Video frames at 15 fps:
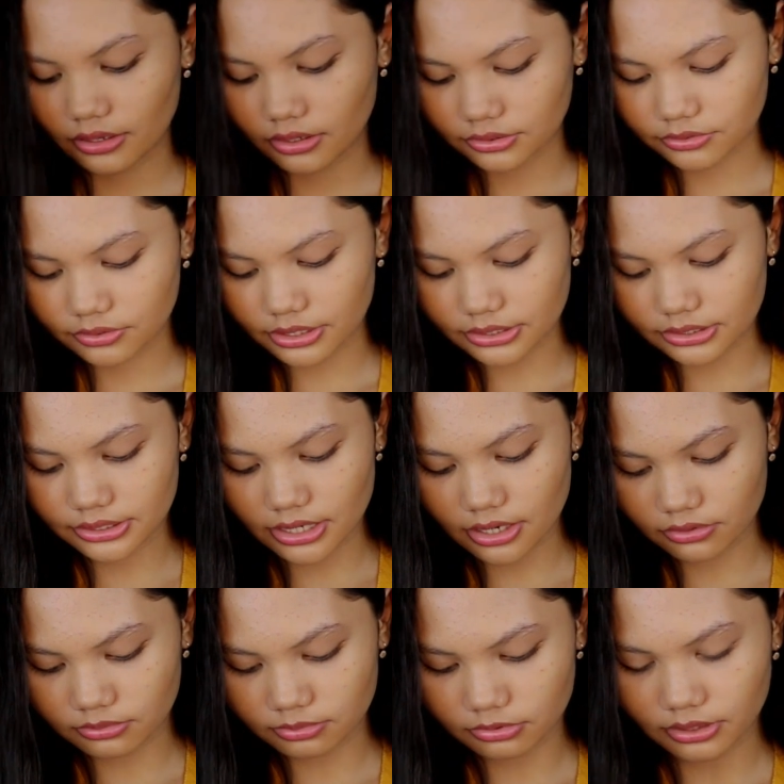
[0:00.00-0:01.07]
langsung aja
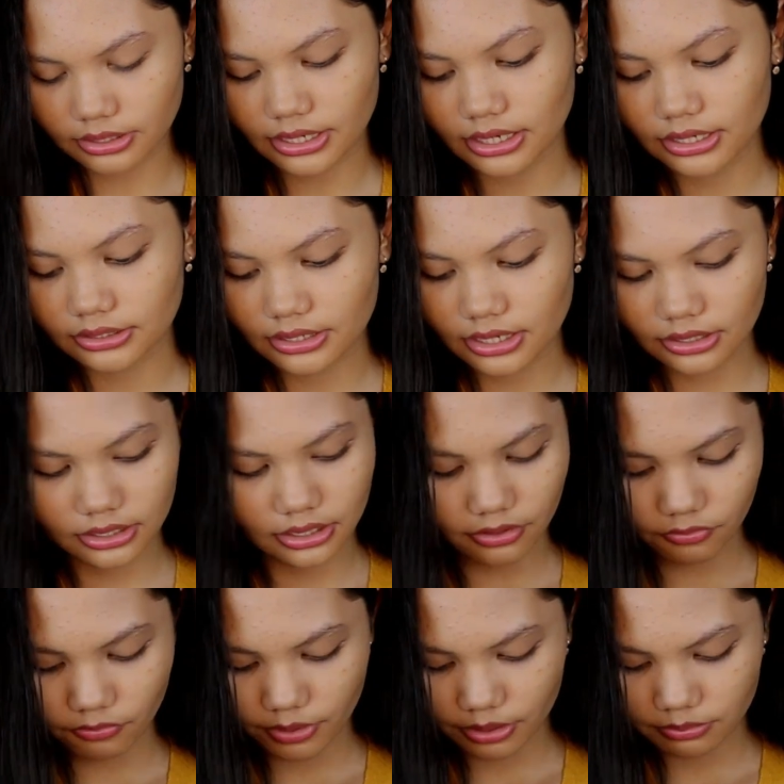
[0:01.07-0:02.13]
aku buka dan ini
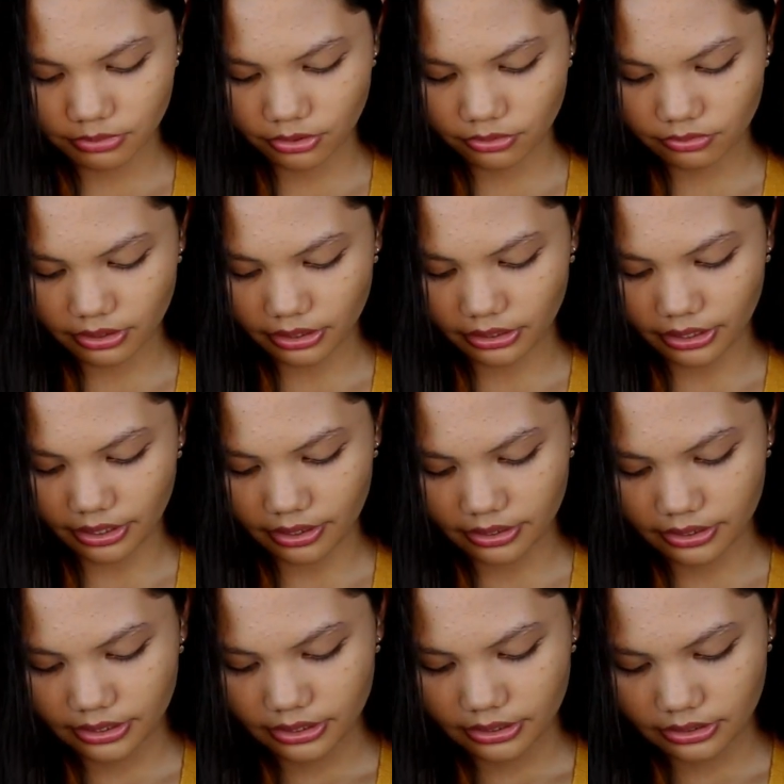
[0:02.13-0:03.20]
warna biru kan ya
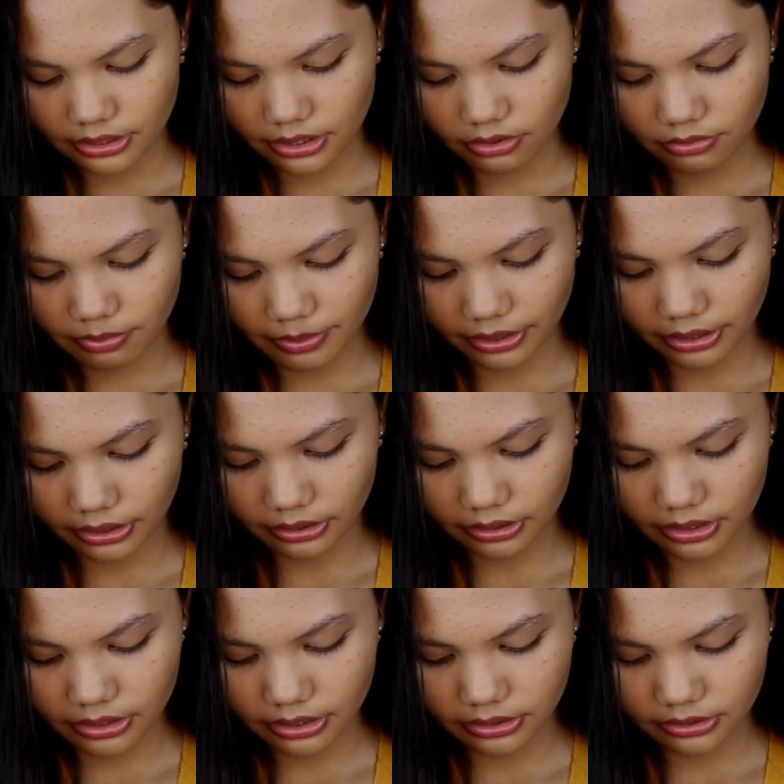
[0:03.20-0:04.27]
jadi aku
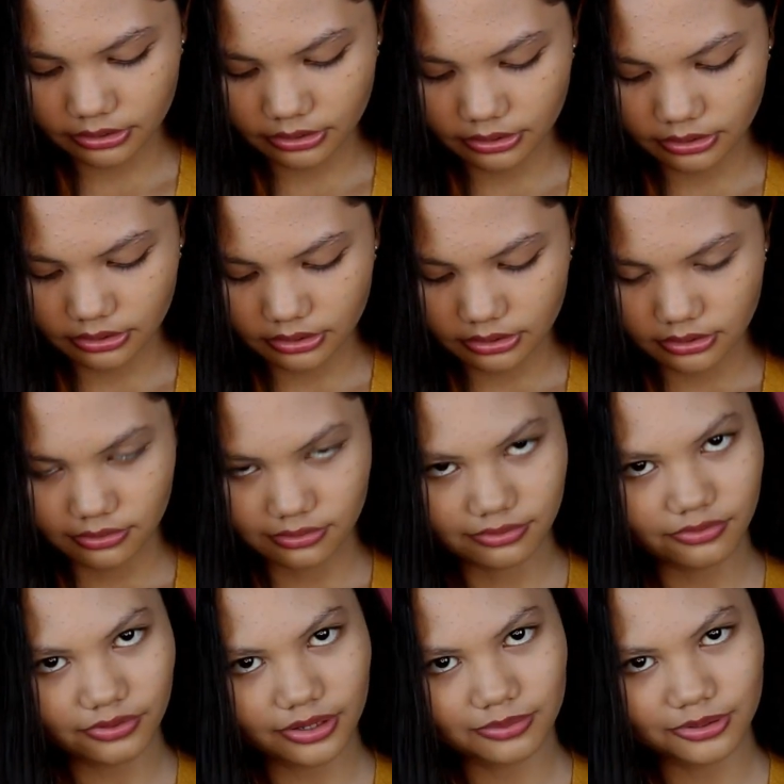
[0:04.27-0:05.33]
pakainya yang
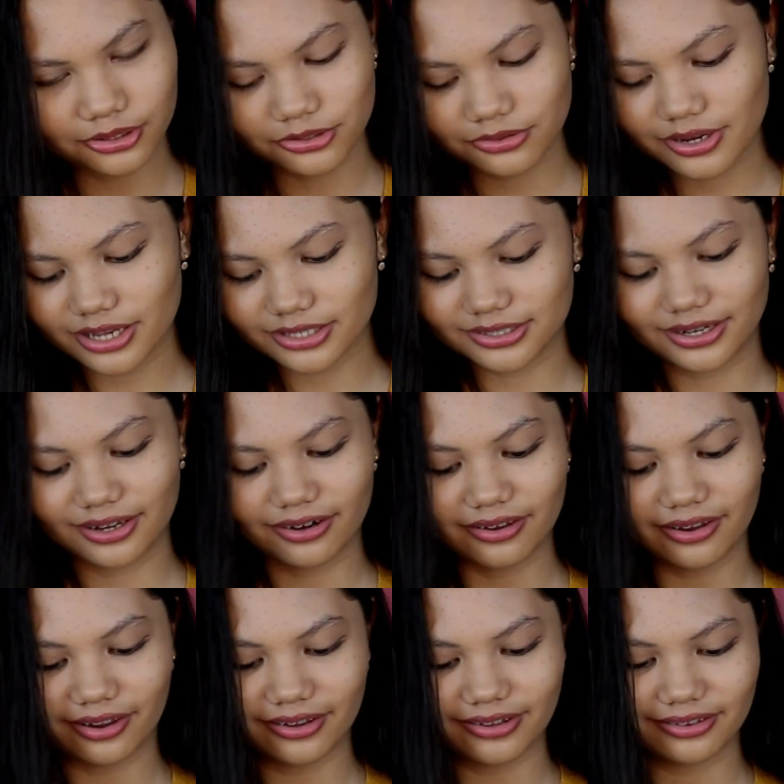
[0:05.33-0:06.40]
warna biru juga
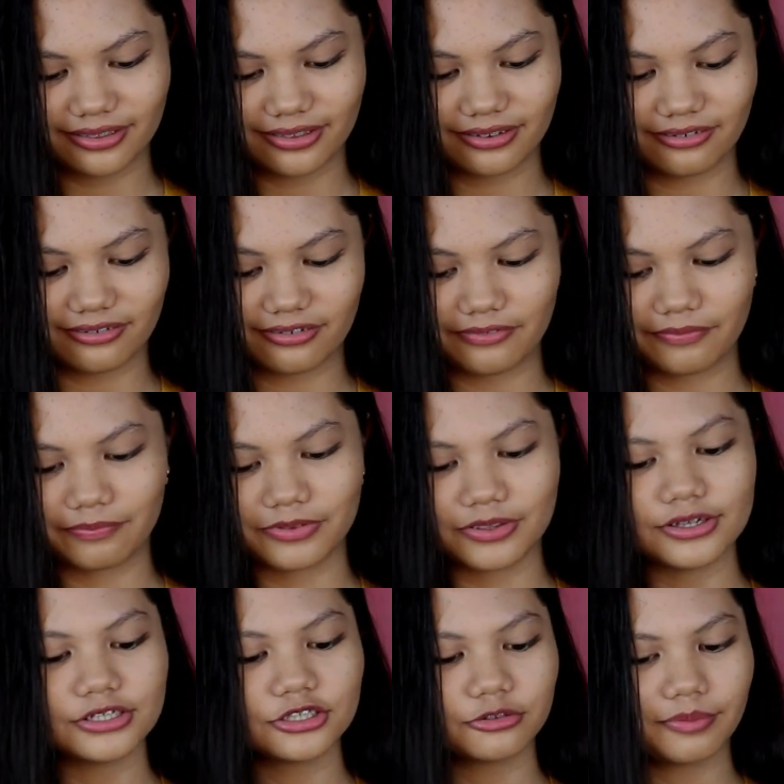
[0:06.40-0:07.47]
stikernya
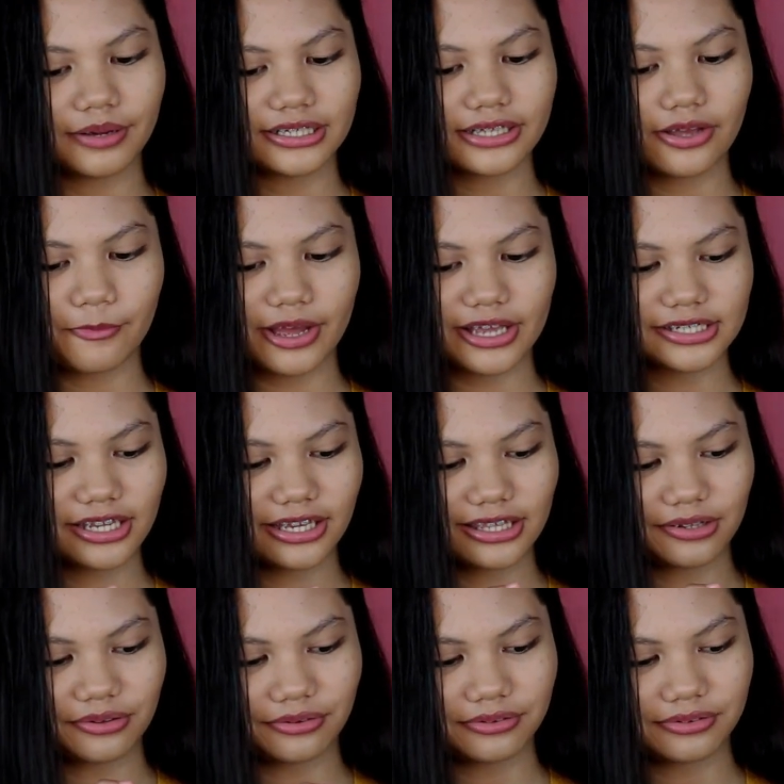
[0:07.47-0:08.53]
supaya sama aja
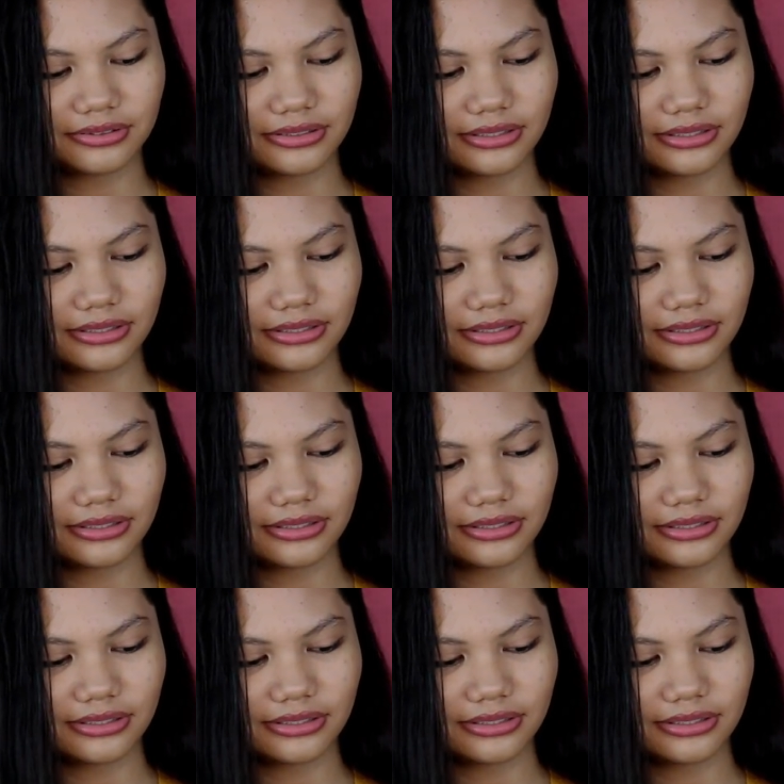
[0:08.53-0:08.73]
gitu aku